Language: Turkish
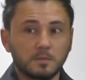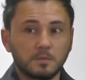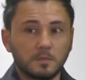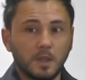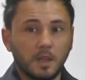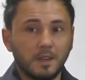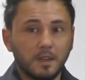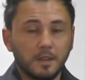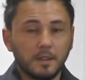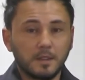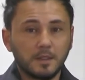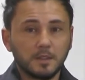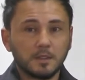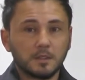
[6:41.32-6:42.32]
musunuz araçları
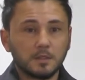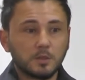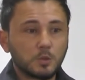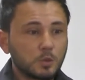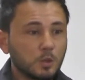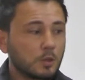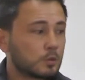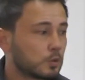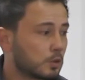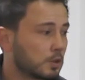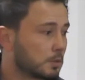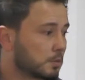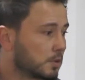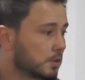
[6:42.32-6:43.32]
bu arada? Şöyle
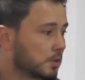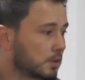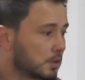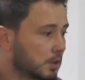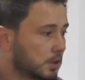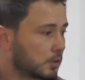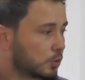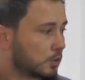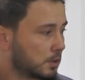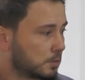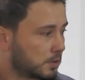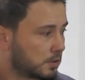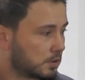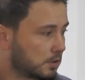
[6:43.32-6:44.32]
söyleyeyim e, 40
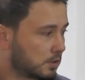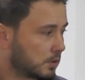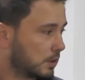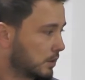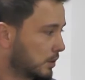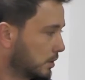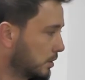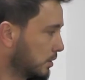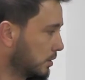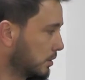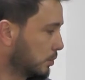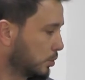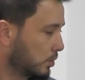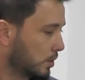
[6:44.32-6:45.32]
günde bir yeni
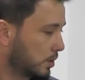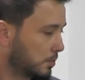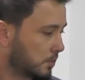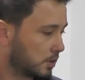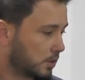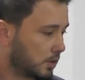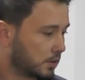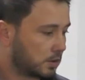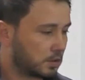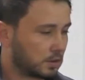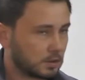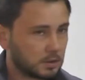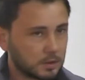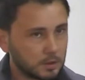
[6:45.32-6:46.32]
ürünlerimiz
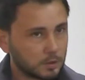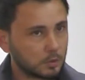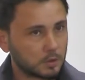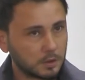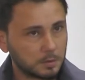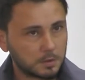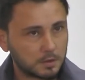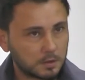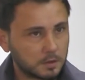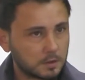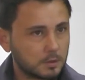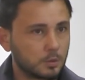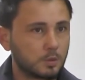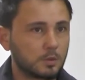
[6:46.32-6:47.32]
gelir. 40 günde
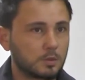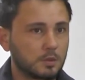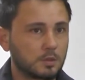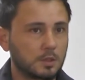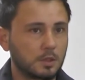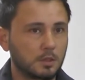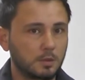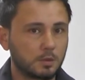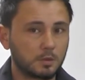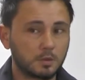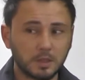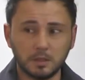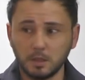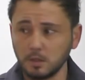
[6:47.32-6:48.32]
bir ürün
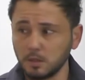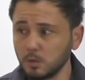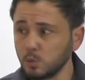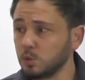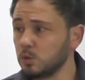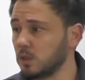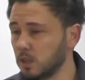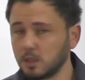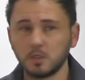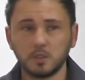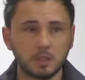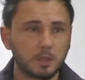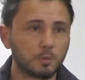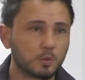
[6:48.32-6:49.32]
yeniliyoruz. Zaten ürün de
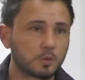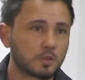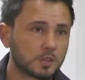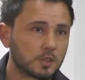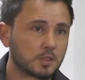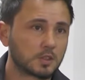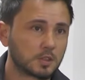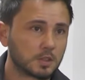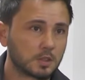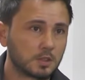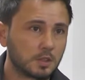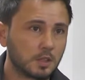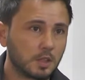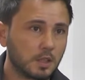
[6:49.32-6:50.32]
yetiştiremiyoruz açıkçası.
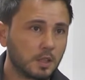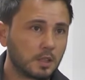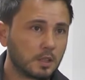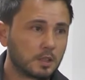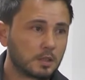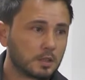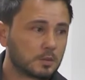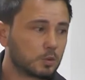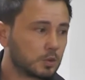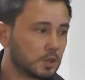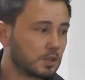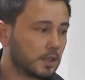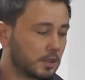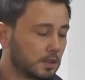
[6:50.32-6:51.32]
Hı hı. E,
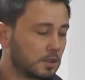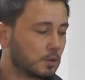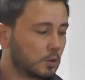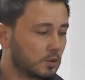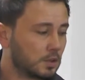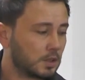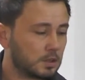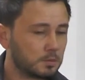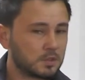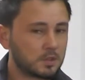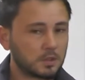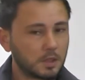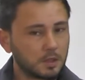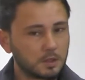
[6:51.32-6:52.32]
Türkiye'nin her yerine gönderdiğimiz
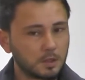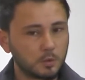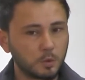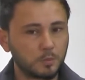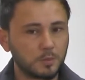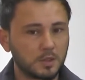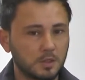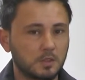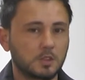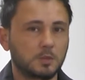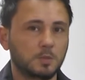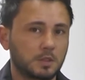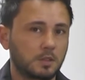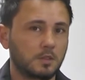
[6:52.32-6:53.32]
için ayrıca toptan
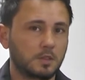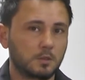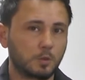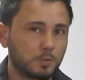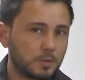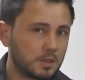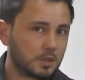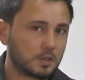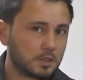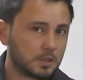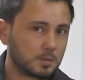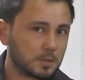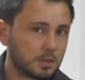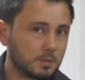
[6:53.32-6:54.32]
satışımız da var. Toptan
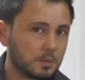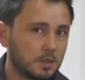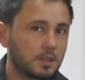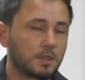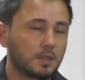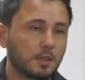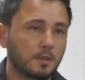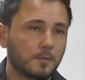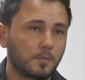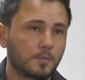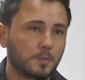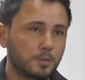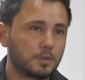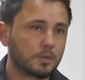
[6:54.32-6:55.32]
satışımızla birlikte
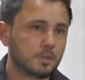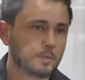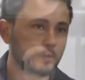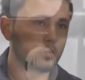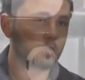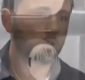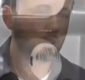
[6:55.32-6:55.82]
e, bütün